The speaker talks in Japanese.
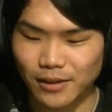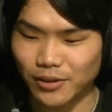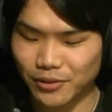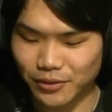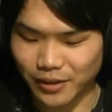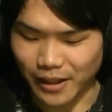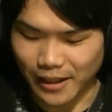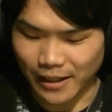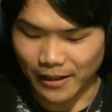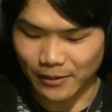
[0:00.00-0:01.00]
ということ
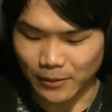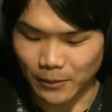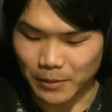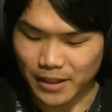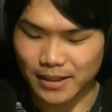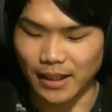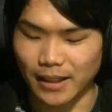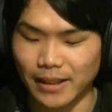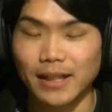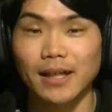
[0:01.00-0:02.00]
で、えー、っと皆さん
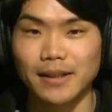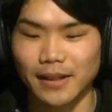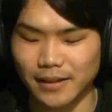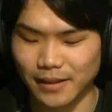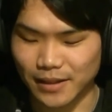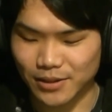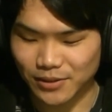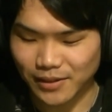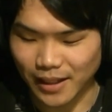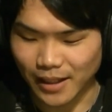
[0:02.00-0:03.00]
いかがだったで
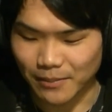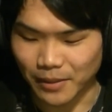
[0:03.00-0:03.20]
しょうか、